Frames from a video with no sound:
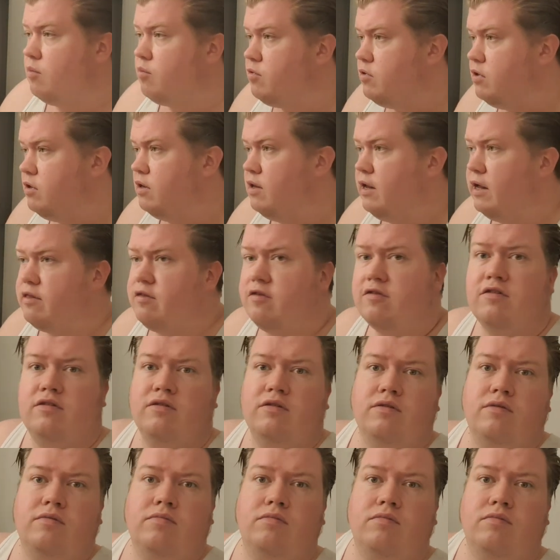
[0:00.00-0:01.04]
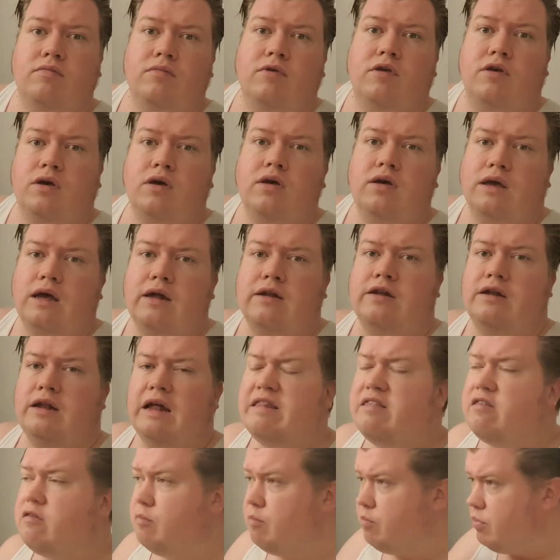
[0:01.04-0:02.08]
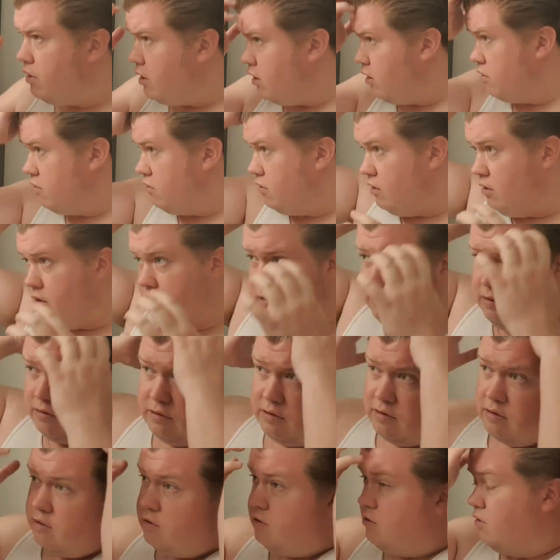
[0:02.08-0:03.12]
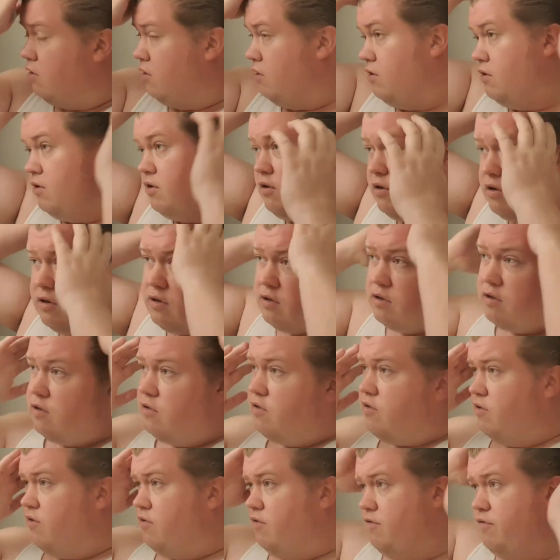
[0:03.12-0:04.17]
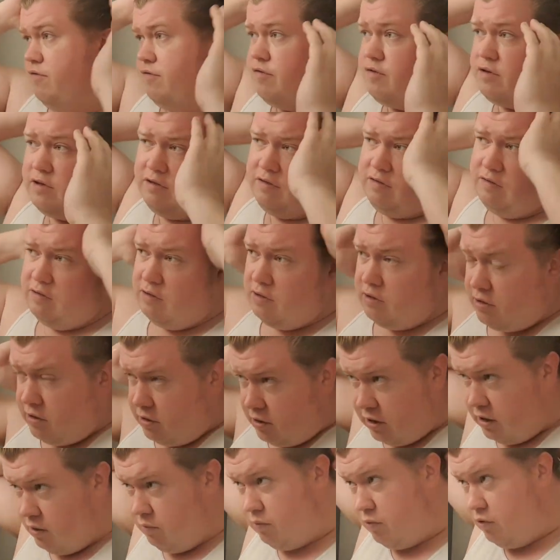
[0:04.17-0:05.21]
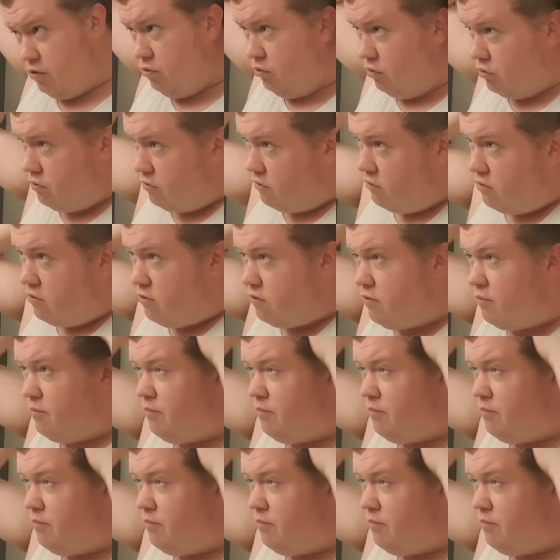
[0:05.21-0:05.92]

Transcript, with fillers: die letzten, ja, die letzten paar Tage Frisiercreme benutzt.